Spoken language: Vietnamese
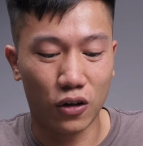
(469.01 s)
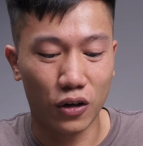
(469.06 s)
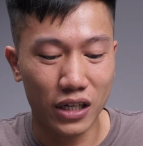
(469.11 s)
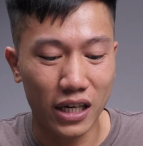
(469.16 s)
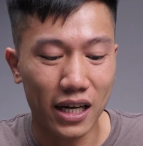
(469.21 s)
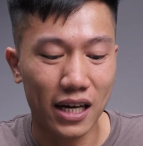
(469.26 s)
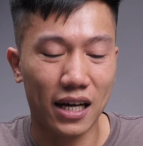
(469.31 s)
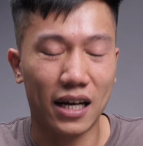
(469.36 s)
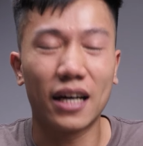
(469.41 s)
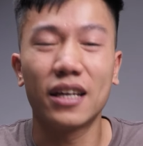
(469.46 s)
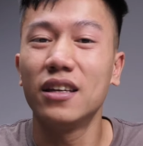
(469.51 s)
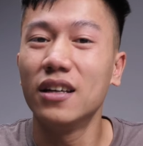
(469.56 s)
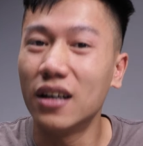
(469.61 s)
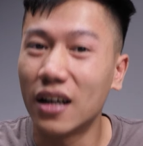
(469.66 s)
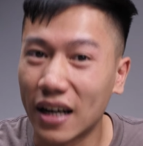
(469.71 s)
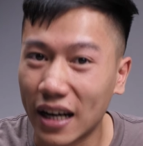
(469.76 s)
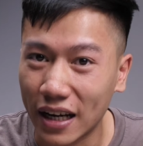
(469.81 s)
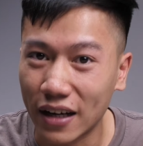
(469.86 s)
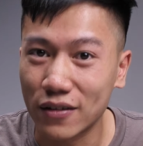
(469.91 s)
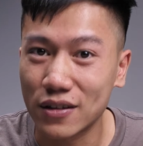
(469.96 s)
có nghĩa là cái
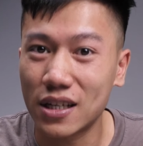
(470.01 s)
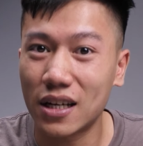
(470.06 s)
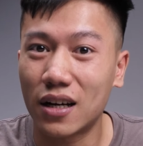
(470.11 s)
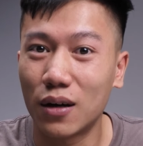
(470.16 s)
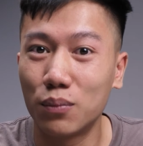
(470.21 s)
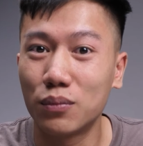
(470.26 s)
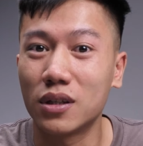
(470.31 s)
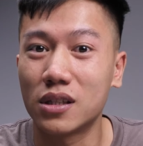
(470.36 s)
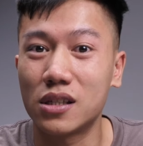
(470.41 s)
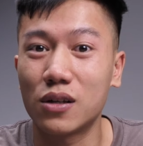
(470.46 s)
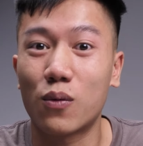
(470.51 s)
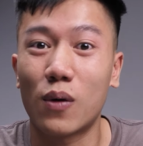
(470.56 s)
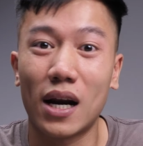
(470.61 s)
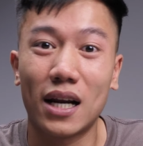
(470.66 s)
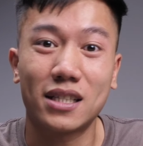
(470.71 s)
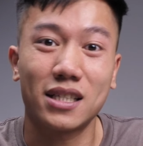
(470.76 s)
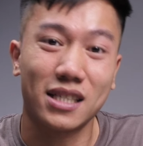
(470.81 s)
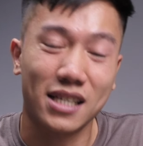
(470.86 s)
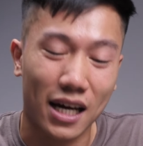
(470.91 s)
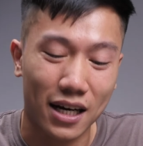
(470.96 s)
nhựa này nó sẽ không thực sự quá
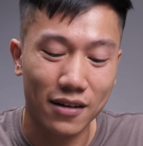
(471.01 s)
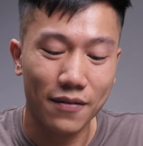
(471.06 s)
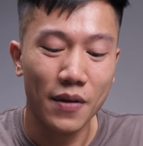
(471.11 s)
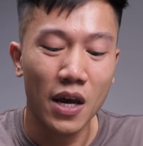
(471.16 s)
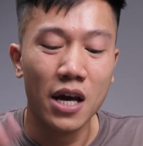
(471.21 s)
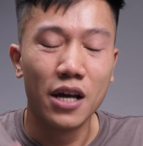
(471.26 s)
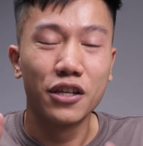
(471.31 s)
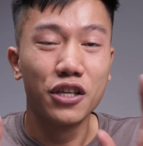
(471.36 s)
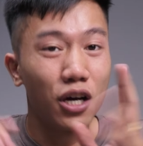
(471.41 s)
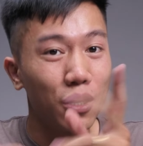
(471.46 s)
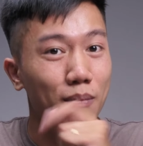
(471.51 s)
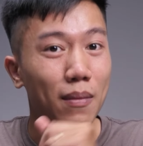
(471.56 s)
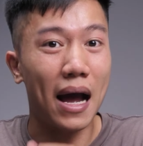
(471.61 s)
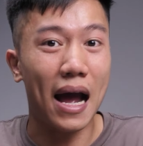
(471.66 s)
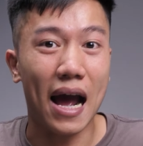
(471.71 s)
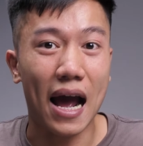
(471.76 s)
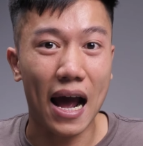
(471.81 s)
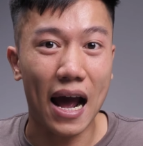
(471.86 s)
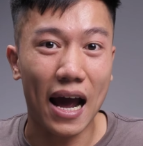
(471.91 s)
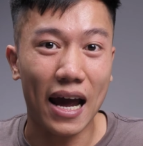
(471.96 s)
là chắc chắn nhưng
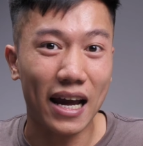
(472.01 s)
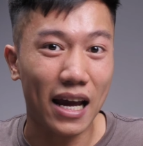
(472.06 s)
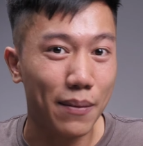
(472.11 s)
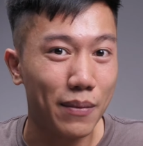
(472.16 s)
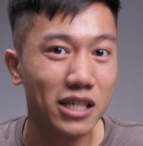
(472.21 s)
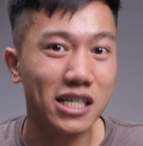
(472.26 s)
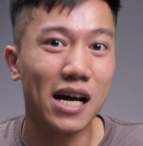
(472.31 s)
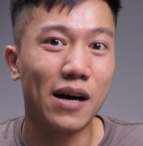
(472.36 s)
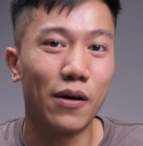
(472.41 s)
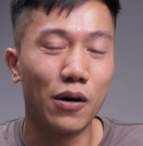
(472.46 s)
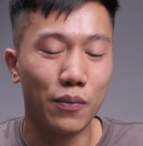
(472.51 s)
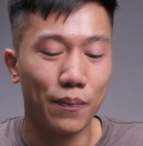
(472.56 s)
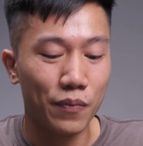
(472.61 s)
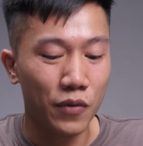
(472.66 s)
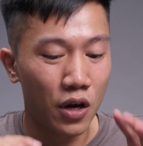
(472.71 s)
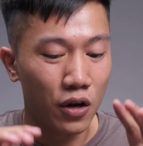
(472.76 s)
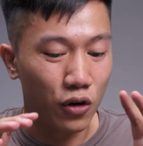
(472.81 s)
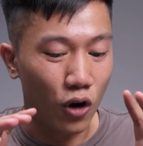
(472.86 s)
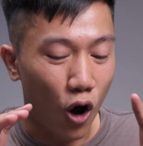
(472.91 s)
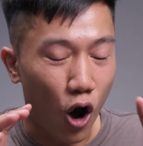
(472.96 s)
mà anh em biết sao không
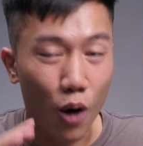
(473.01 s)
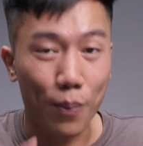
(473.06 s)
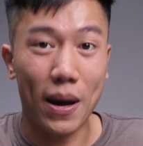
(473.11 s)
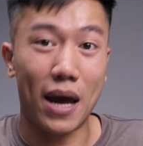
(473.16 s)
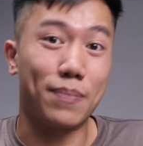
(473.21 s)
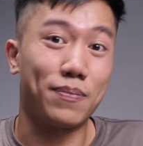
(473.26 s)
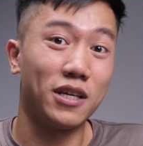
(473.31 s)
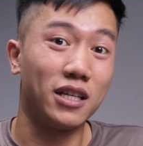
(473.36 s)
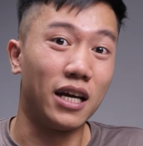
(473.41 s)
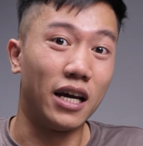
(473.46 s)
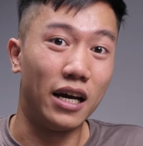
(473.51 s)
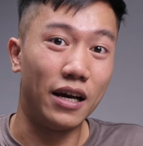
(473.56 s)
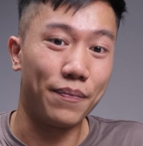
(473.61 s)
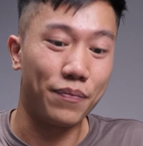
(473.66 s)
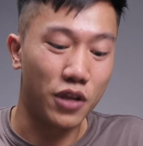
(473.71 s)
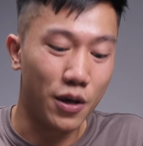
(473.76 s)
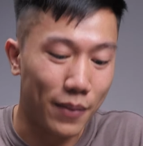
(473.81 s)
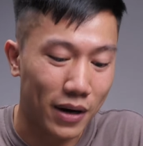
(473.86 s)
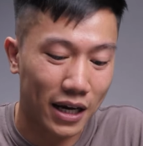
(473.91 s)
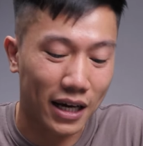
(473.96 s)
nó ọp ẹp như thế
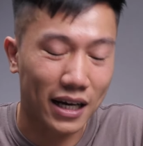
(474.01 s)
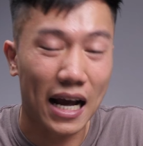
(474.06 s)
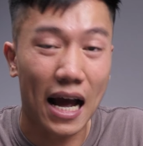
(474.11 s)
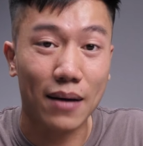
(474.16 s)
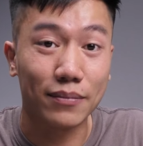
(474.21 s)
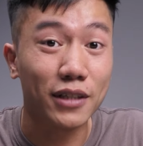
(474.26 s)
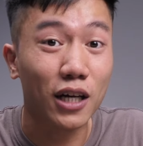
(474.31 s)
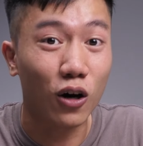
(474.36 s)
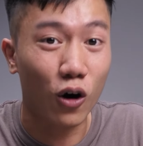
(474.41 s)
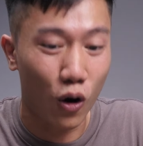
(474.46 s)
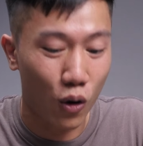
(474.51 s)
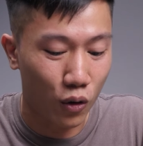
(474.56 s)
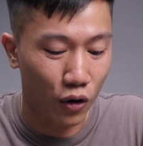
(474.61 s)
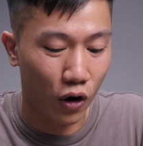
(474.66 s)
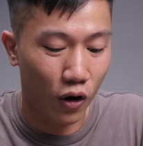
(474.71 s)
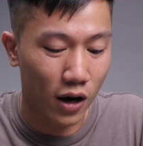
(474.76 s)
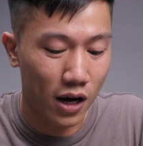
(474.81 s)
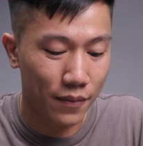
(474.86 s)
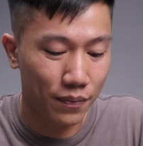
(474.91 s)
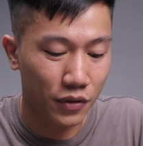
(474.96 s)
nhưng mà cái cảm giác gõ của
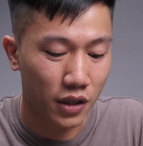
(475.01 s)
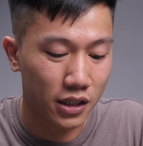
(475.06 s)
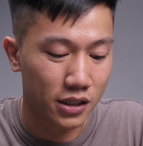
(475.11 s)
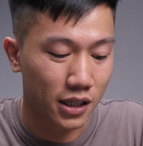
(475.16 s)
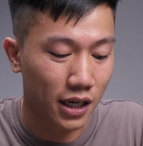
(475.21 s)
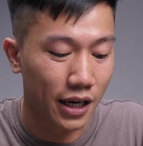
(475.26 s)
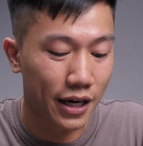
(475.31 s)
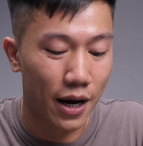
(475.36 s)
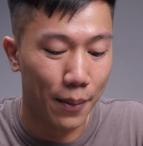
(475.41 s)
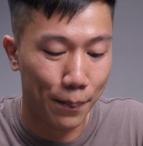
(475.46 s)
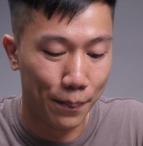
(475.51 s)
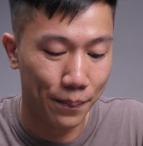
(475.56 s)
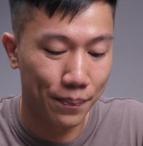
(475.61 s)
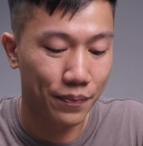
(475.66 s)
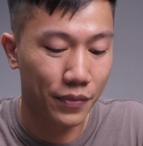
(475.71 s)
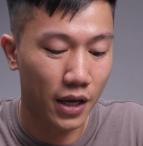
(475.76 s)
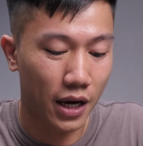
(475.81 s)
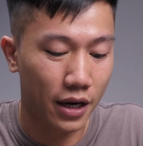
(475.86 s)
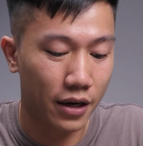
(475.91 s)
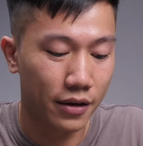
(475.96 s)
nó á, thì rất là đầm
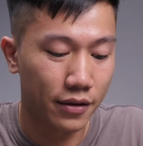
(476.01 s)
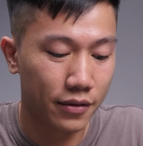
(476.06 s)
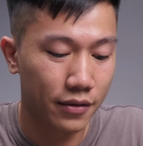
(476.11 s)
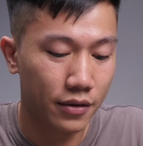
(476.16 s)
đây